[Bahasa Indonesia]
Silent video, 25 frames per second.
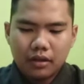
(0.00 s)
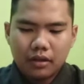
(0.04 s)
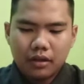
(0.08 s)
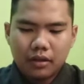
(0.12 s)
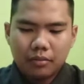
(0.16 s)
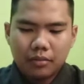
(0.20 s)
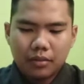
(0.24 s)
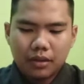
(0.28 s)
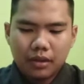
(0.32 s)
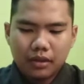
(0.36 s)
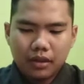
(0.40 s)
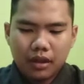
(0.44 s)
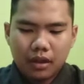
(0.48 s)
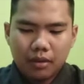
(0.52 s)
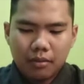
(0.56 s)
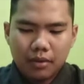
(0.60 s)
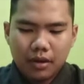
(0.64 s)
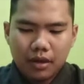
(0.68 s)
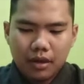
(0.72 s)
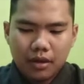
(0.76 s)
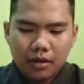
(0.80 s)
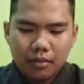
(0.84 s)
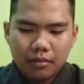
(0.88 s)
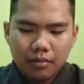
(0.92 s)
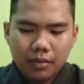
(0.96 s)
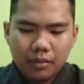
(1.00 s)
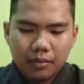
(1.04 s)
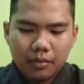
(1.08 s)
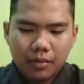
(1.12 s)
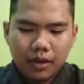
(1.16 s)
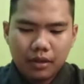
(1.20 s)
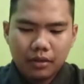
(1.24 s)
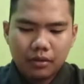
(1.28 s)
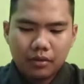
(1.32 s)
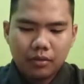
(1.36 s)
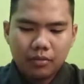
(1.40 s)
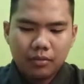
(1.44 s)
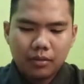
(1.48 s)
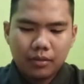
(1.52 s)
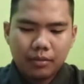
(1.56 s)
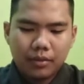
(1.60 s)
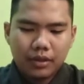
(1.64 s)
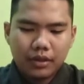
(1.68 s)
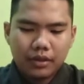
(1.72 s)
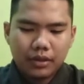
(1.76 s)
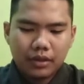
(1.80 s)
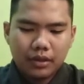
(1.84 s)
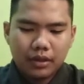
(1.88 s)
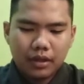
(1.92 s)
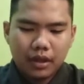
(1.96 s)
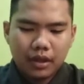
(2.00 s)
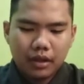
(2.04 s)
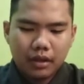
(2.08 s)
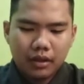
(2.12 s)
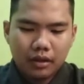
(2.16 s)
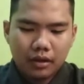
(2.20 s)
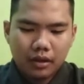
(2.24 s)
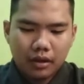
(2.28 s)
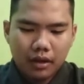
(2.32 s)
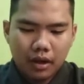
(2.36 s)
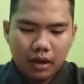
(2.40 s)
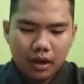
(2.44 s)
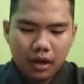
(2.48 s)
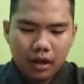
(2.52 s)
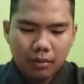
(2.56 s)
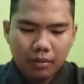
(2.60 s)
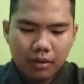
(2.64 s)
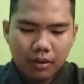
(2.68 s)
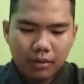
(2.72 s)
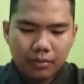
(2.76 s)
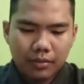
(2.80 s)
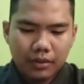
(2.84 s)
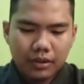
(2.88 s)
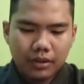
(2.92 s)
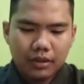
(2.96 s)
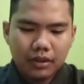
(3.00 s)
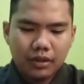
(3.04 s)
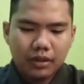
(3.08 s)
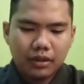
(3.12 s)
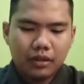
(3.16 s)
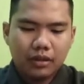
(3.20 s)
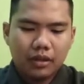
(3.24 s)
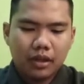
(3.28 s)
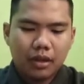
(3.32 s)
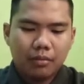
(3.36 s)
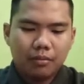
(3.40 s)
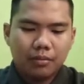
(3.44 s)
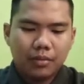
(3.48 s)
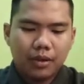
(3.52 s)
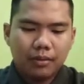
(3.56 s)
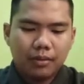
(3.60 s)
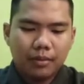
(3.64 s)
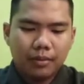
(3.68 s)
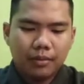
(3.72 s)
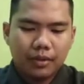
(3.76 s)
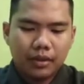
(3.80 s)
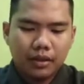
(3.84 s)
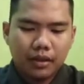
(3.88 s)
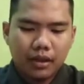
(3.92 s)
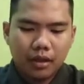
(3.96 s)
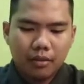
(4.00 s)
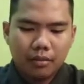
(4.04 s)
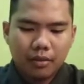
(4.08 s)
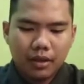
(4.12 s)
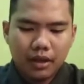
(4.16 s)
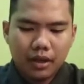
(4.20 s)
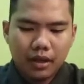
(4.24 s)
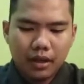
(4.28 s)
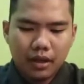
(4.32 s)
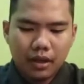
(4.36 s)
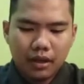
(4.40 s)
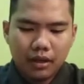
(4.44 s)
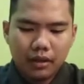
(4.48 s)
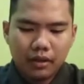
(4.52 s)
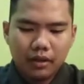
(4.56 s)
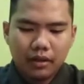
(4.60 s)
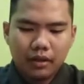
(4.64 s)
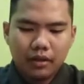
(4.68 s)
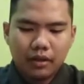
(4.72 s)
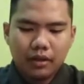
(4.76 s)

Yang pertama, membantu membersihkan halaman masjid tanpa meminta bayaran.